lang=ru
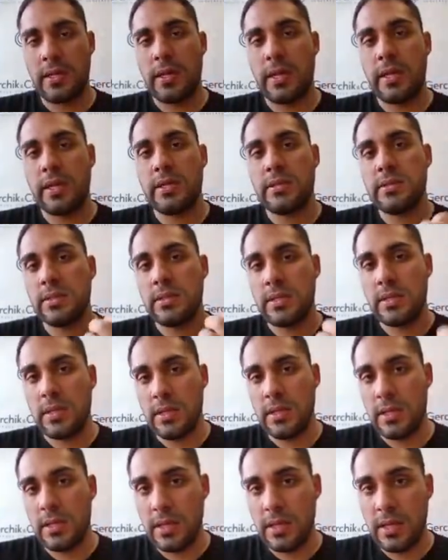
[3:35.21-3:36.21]
коррекции
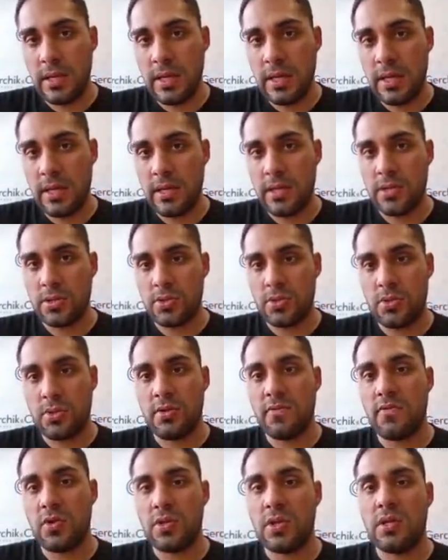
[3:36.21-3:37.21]
или
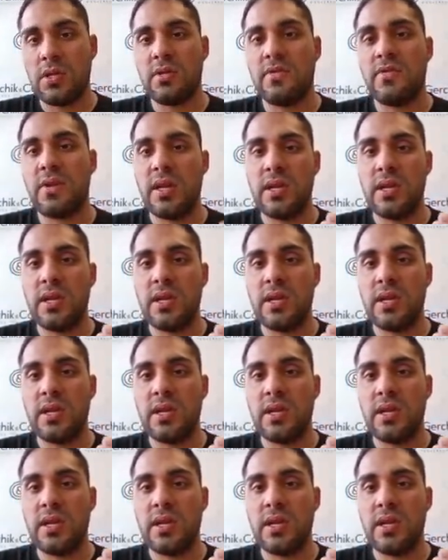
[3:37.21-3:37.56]
что-то вроде этого.